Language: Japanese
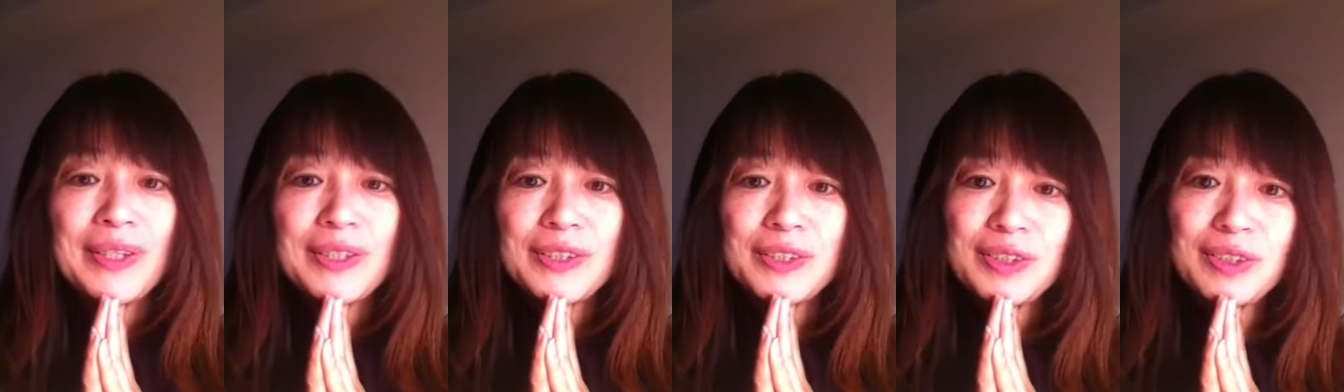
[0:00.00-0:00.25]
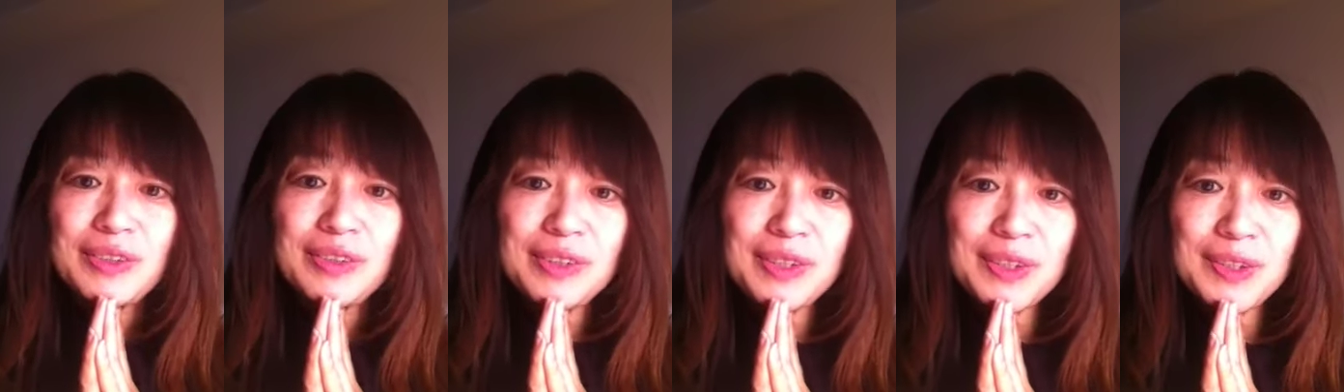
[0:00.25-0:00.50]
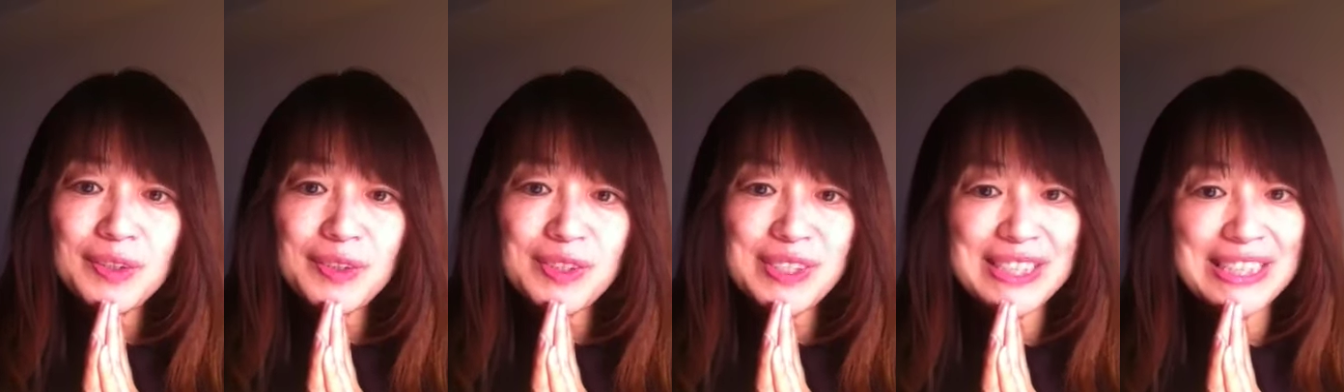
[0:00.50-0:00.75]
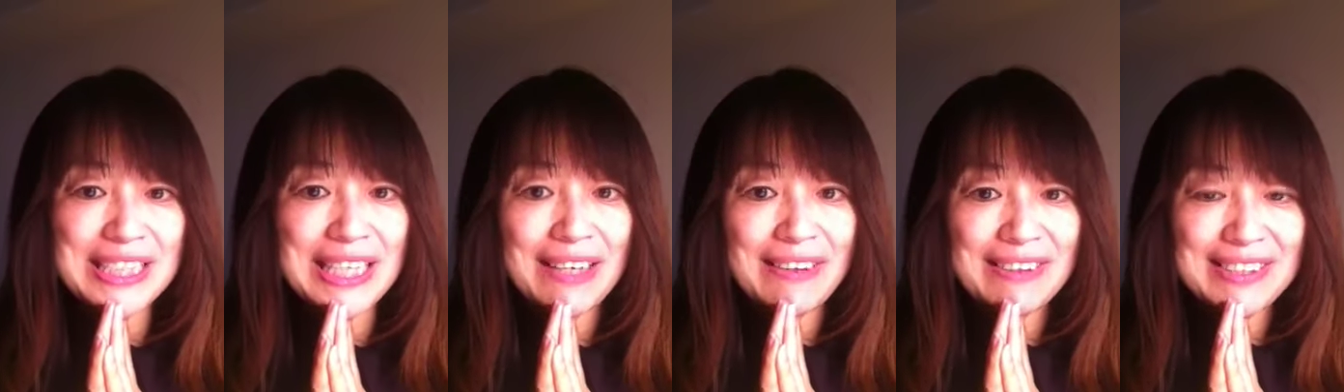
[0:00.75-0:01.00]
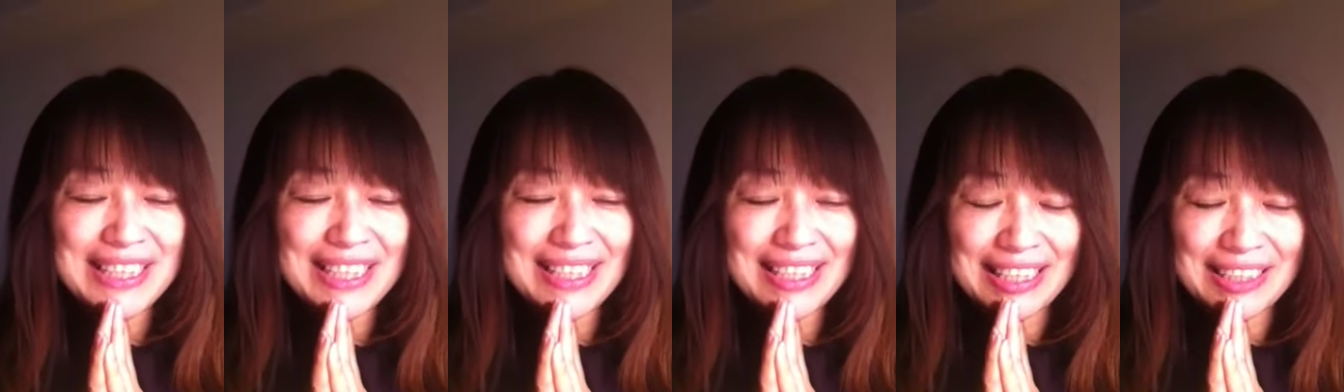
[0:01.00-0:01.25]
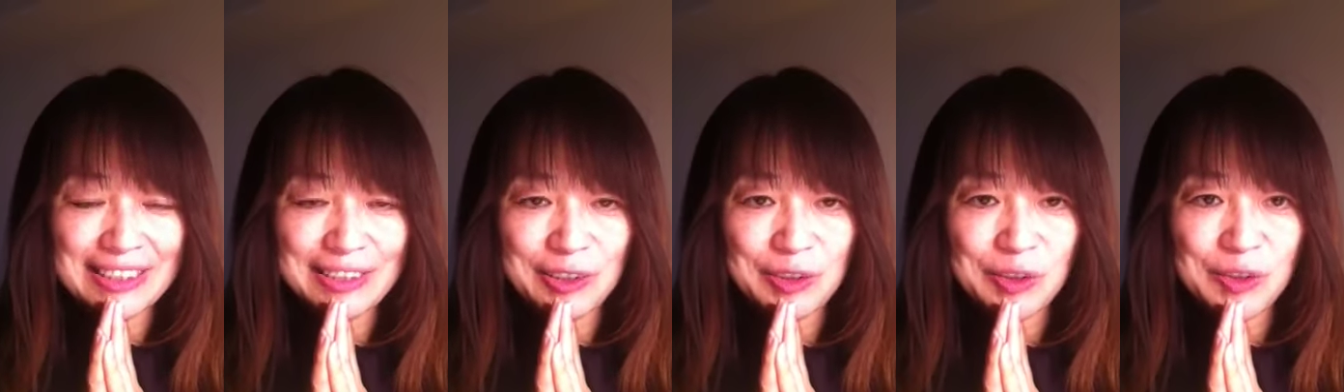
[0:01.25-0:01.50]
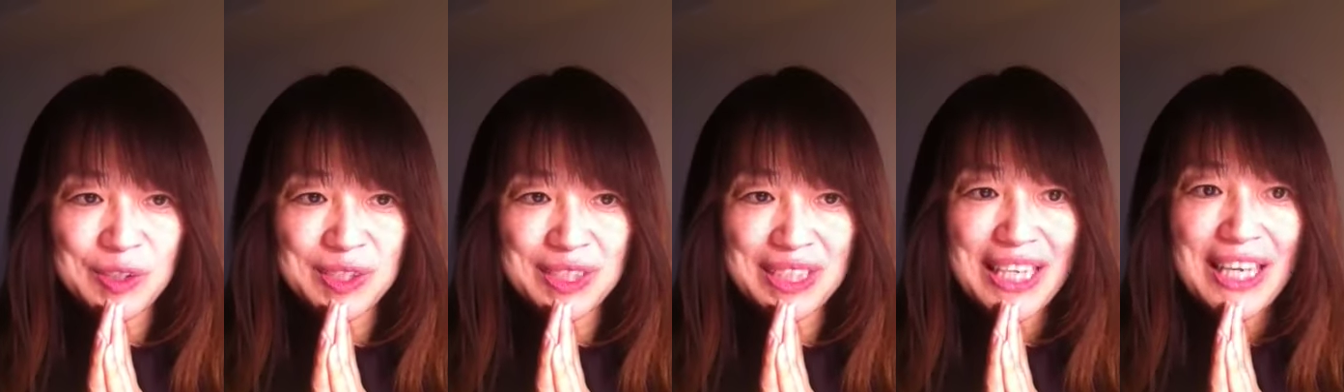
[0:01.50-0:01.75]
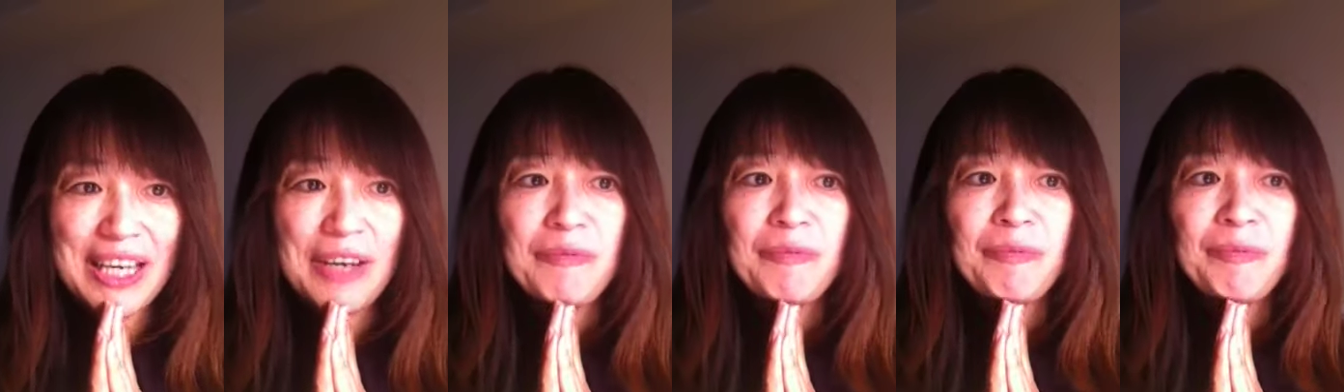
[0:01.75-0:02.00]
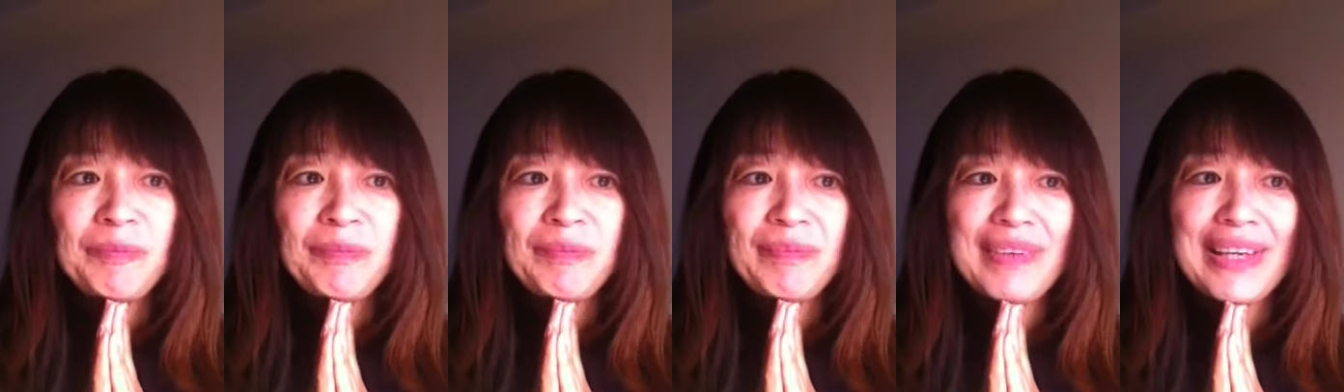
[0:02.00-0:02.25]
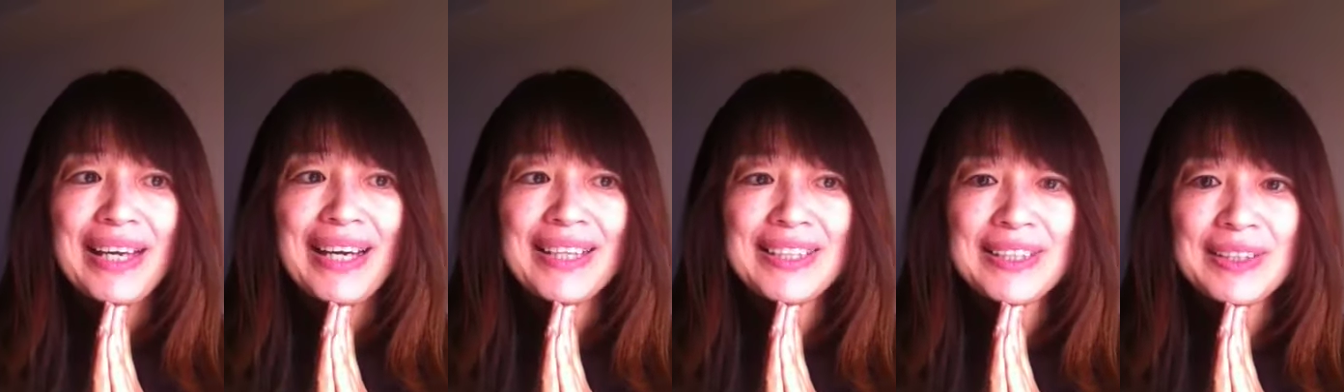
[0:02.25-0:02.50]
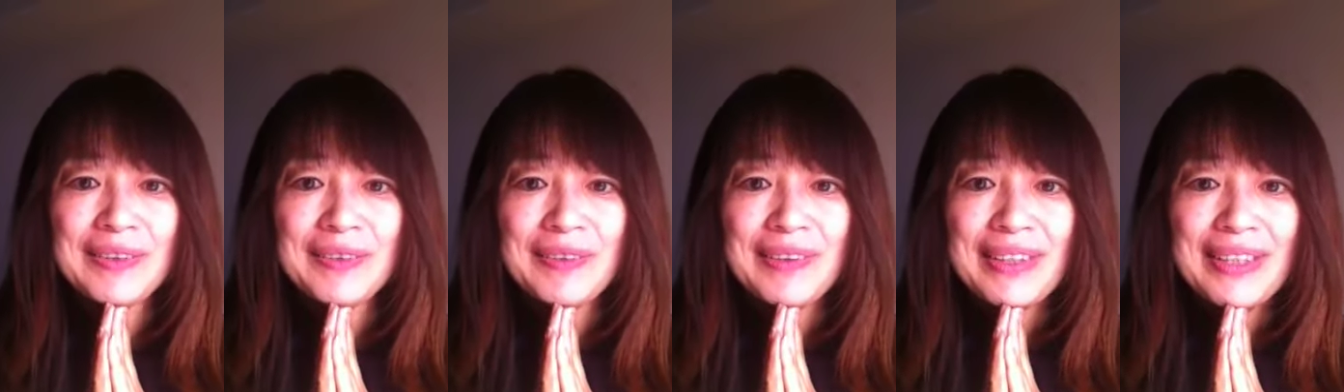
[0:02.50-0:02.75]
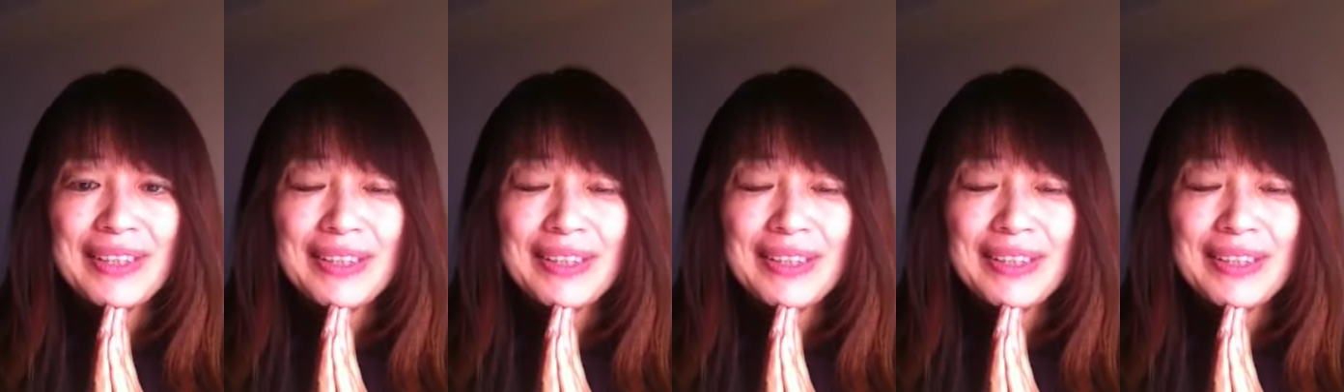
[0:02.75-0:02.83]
そういう幸せ感としてあの